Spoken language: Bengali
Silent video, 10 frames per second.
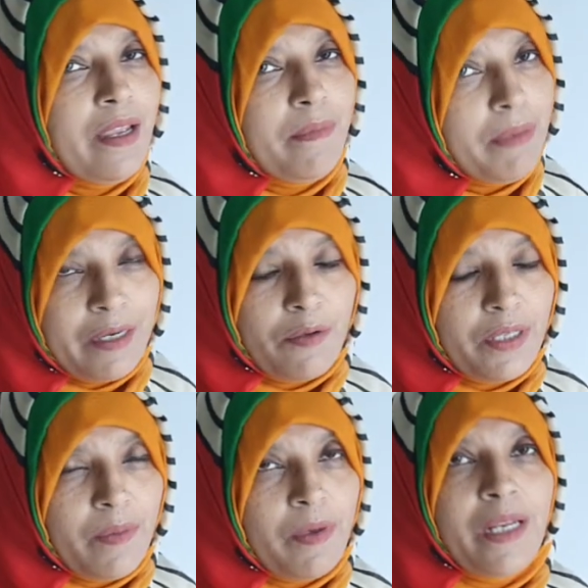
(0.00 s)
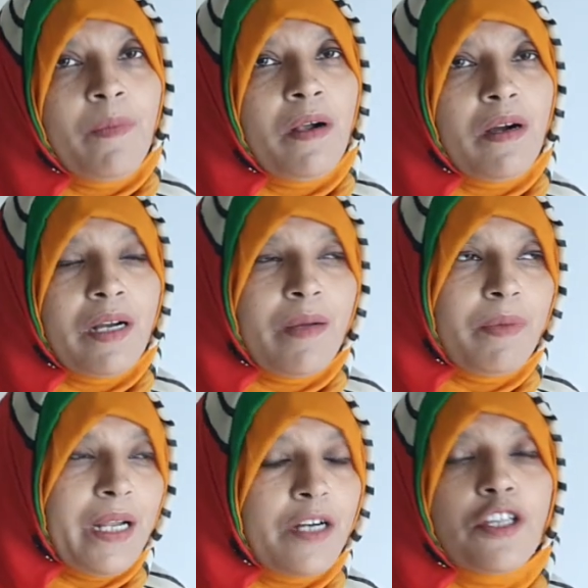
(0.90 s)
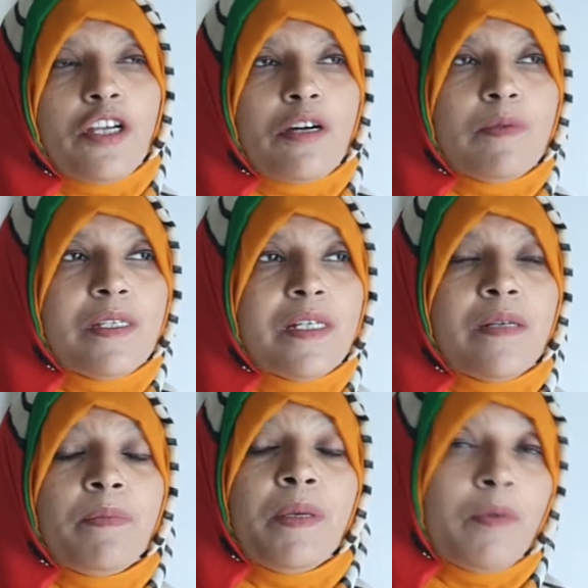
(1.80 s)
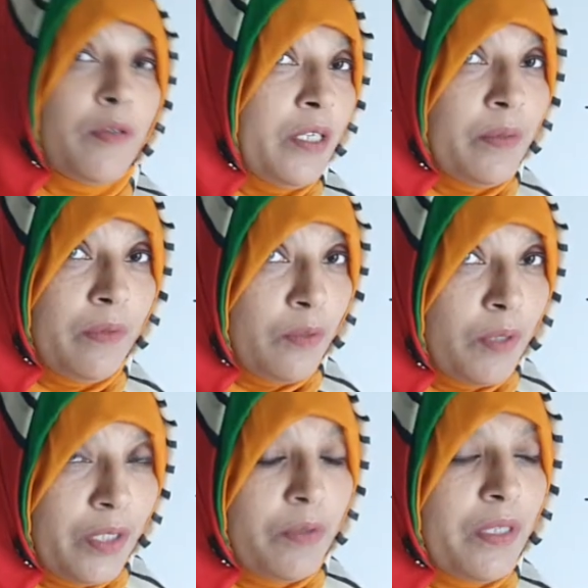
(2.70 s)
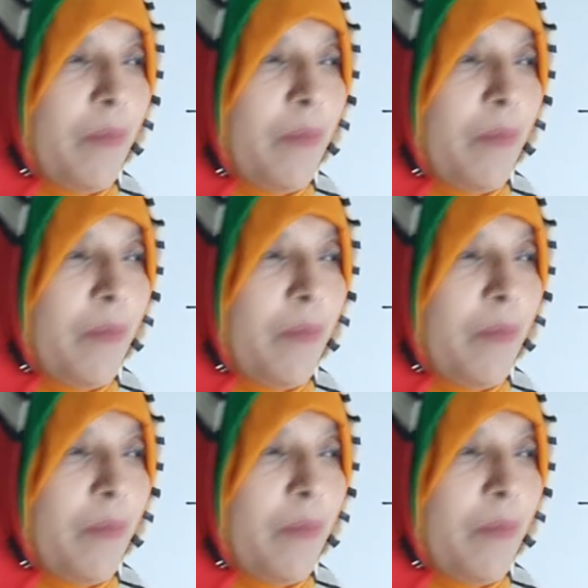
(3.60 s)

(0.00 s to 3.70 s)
বের করতে বলে এবং গ নাম্বারে আর্থিক অবস্থার বিবরণী তুলে ধরতে